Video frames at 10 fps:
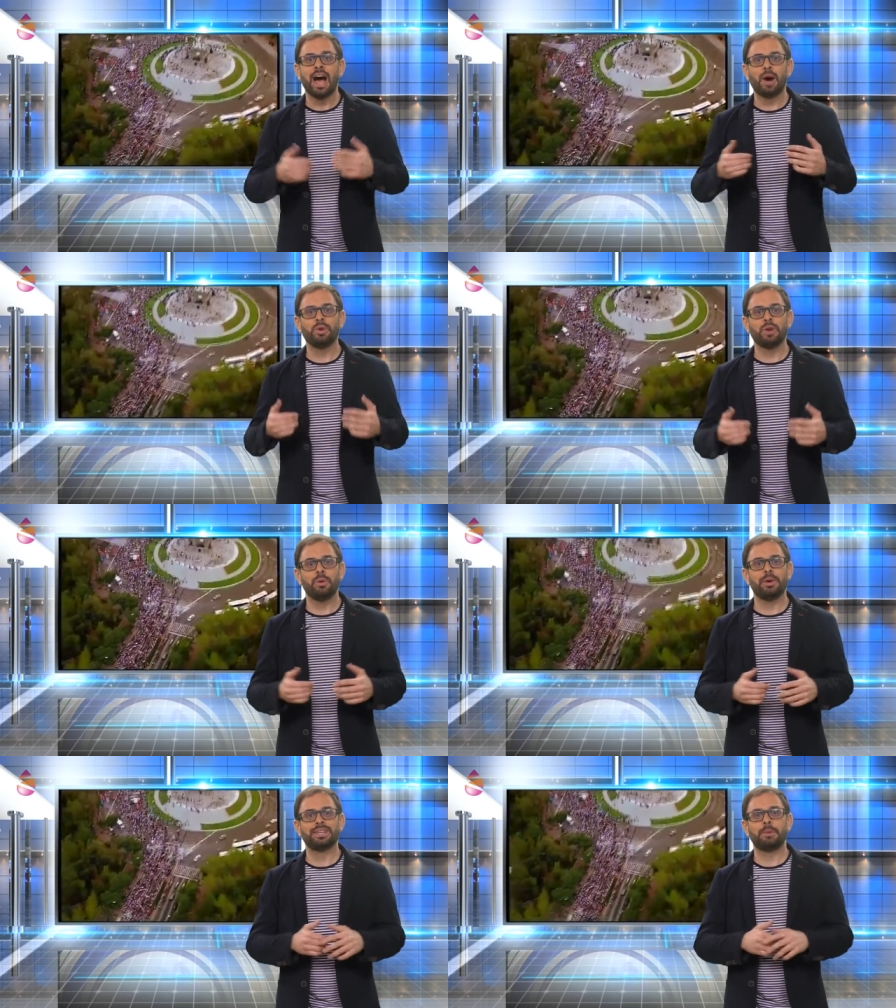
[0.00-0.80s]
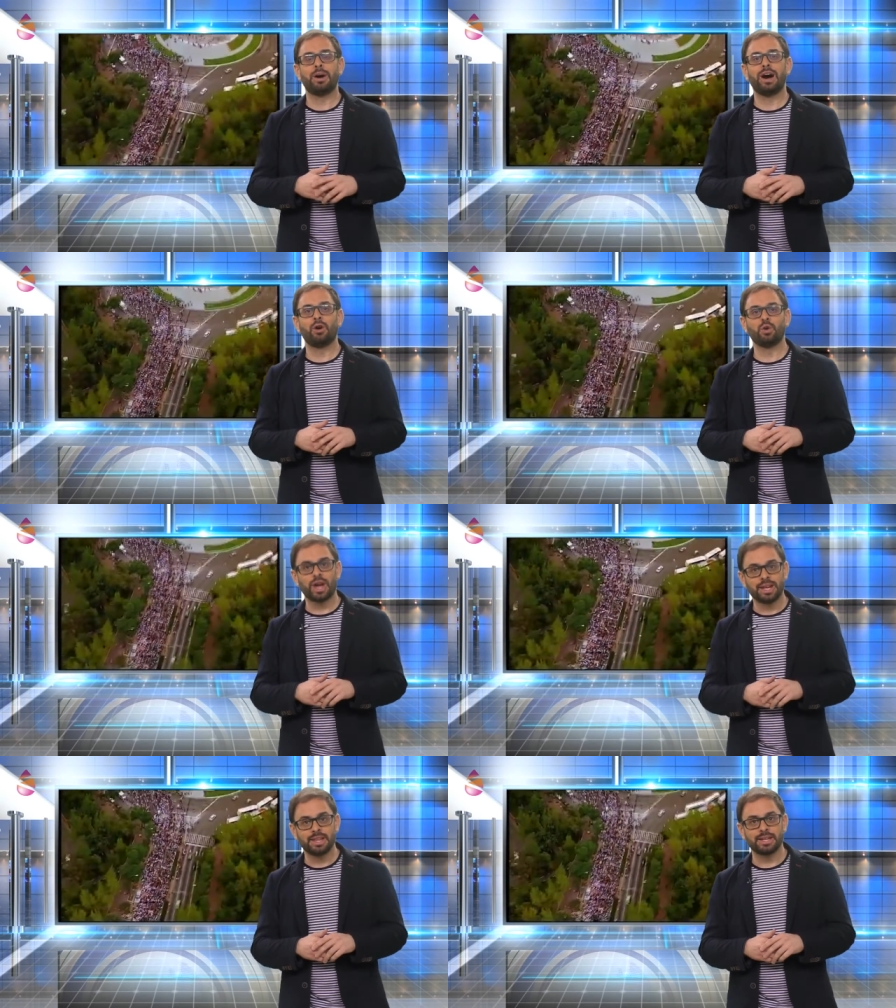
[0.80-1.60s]
a una nueva etapa
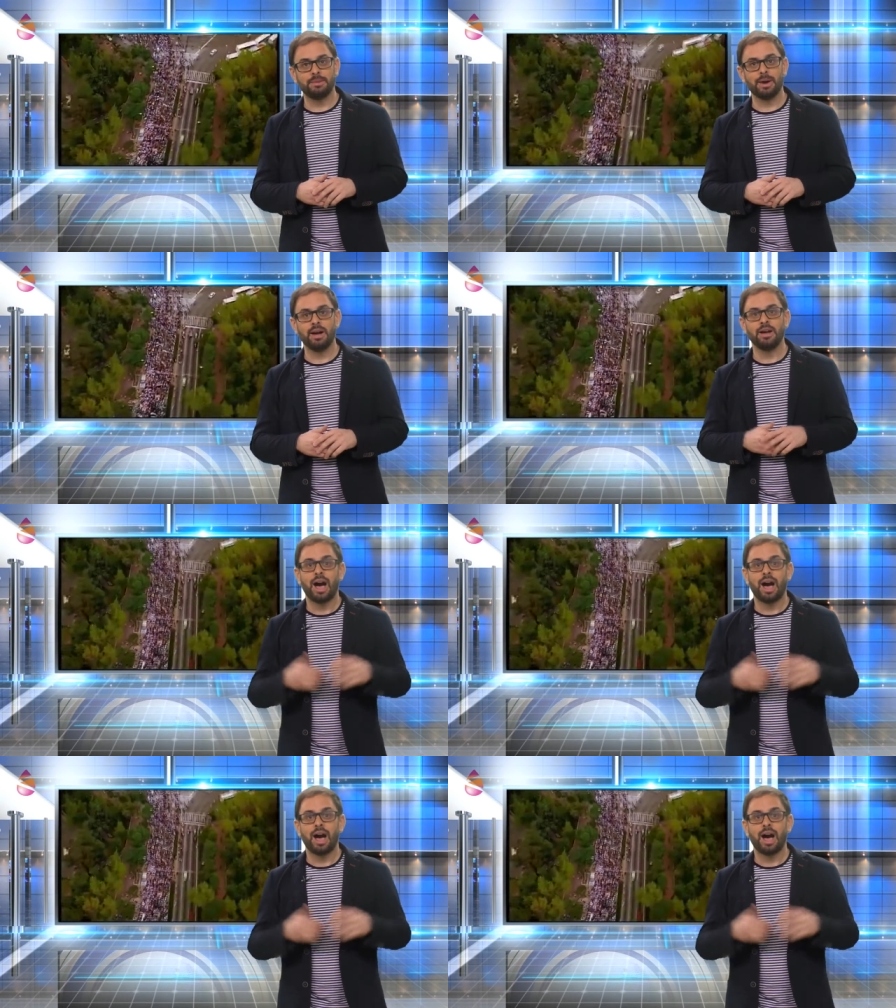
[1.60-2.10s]
organizativa,